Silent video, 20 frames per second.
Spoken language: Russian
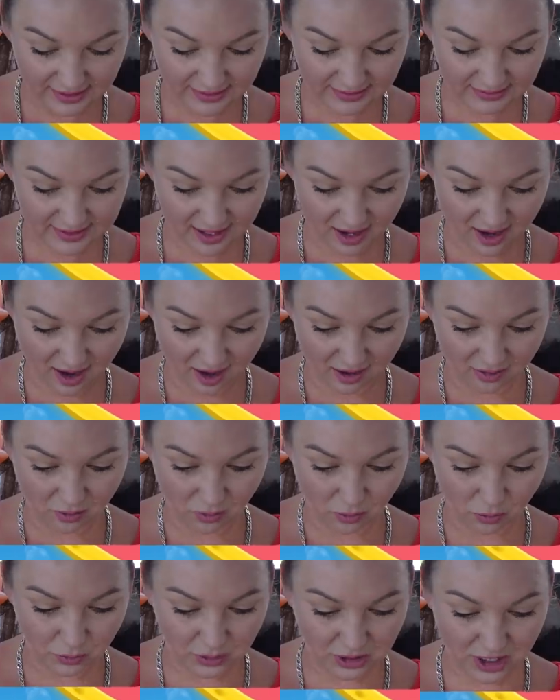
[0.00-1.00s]
Итак,
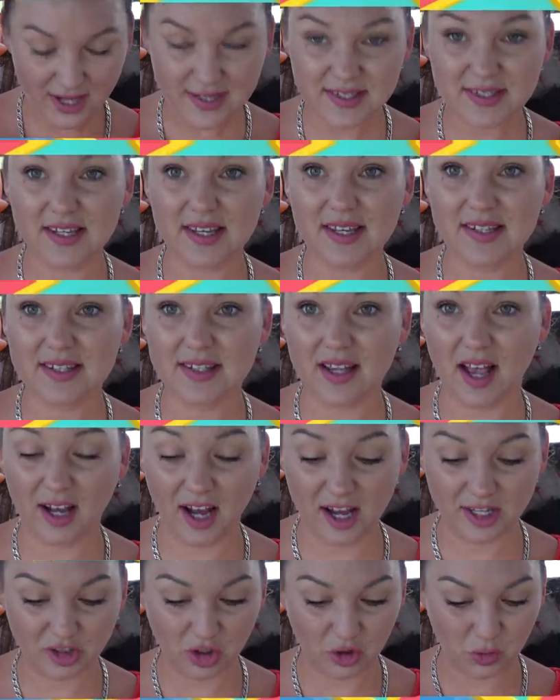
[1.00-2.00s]
у меня здесь
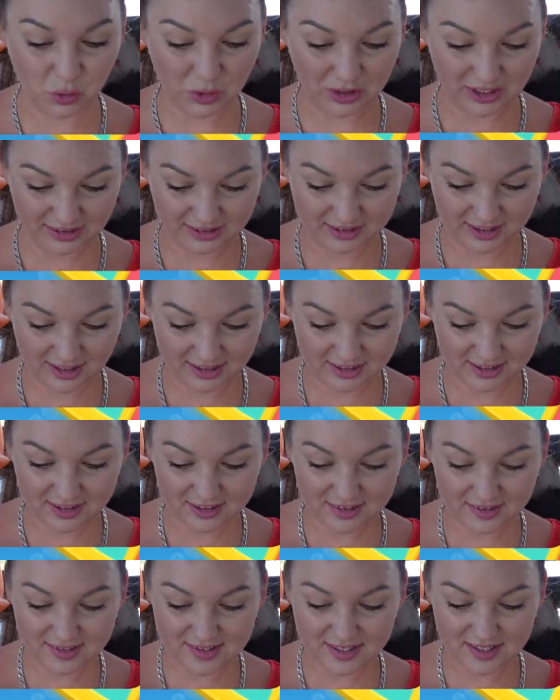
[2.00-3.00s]
какая-то рулетка
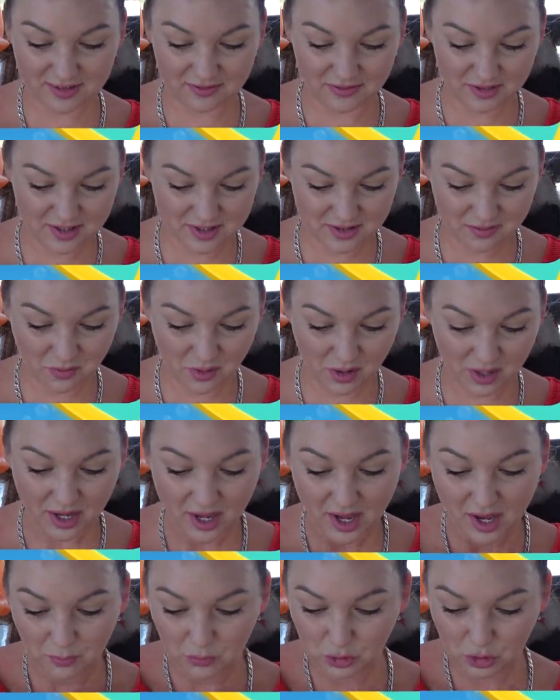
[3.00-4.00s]
открылась, и, видимо,
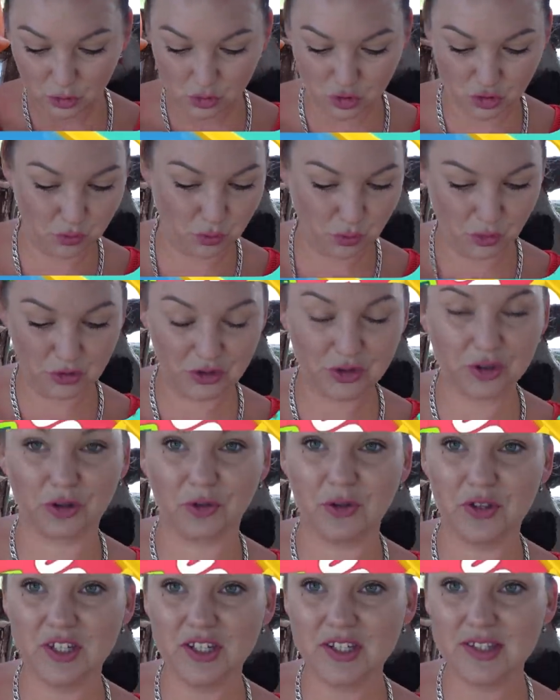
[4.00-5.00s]
мне нужно будет
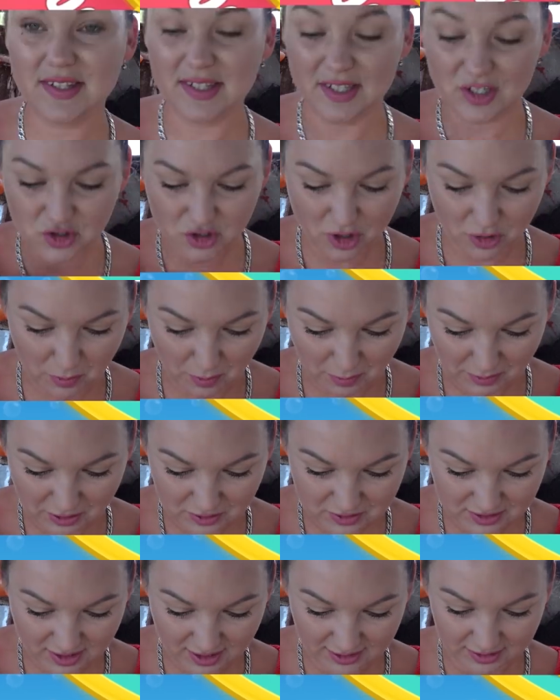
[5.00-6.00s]
крутить, и что-то
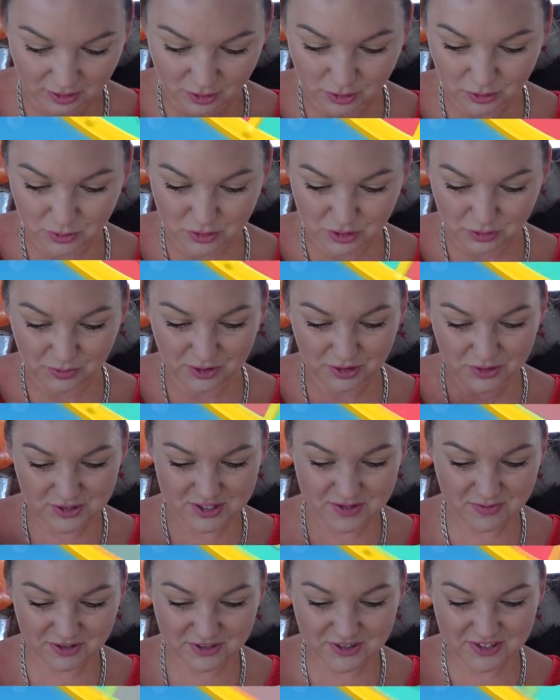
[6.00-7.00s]
попадется. Ладно, крутим,
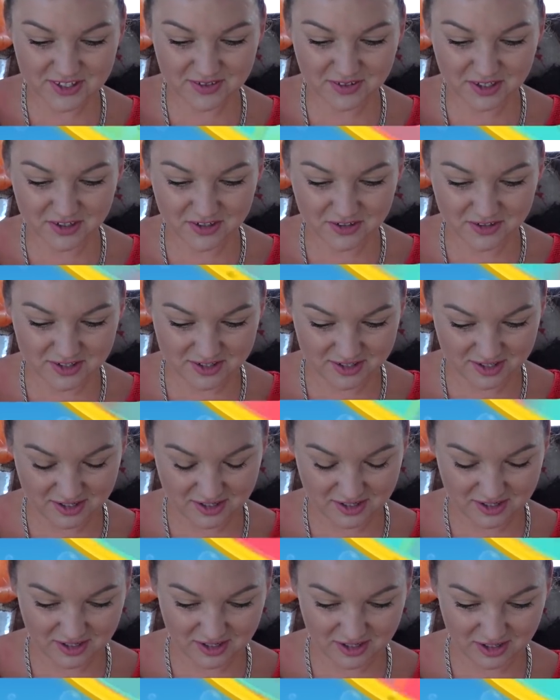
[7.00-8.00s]
крутим, крутим,
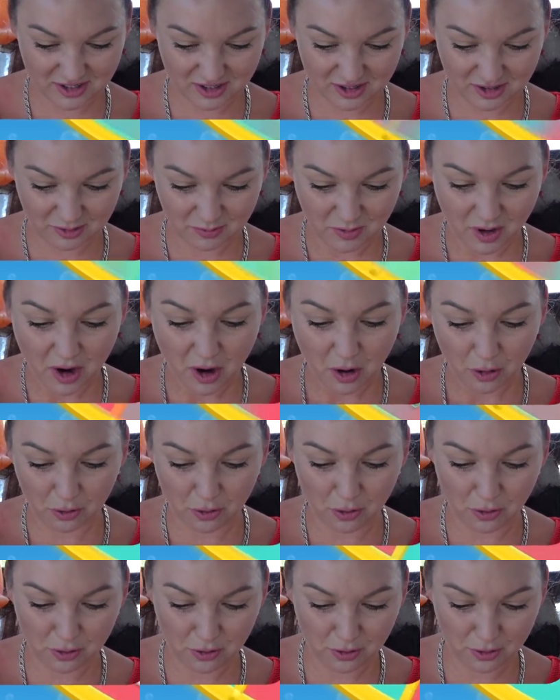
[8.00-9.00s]
крутим.
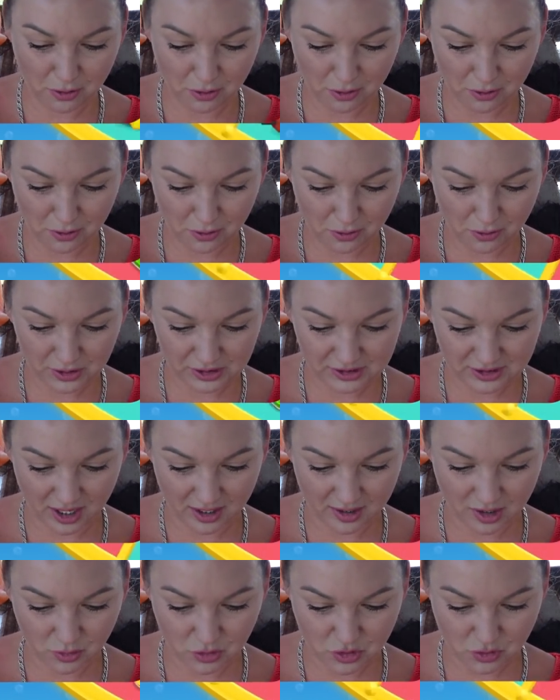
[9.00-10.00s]
О-хо-хо.
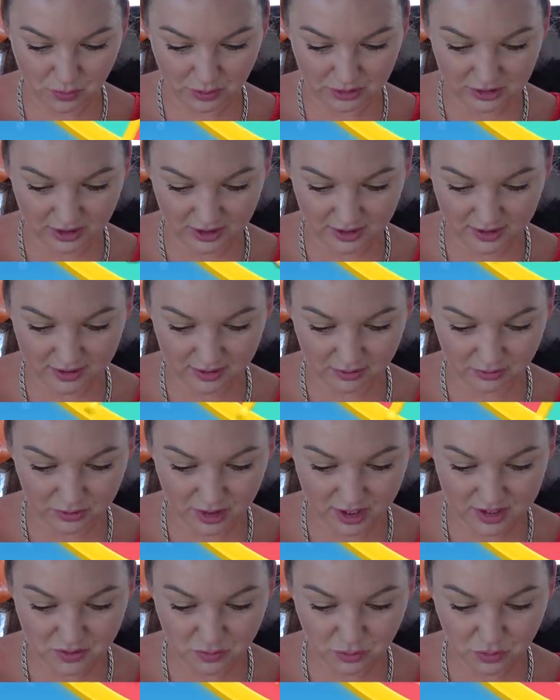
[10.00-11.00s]
Итак, какой же подарок у
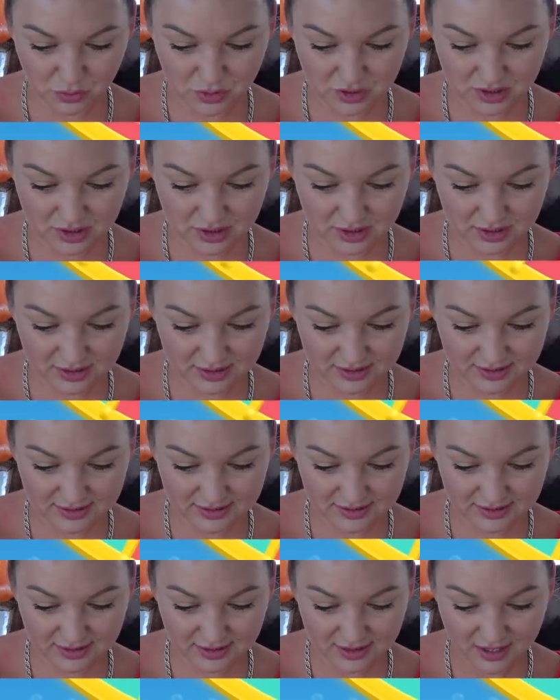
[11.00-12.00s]
нас будет?
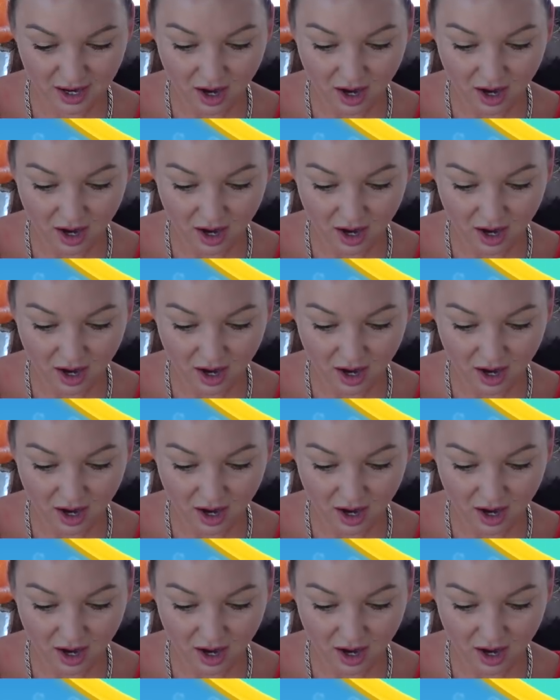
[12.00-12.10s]
это...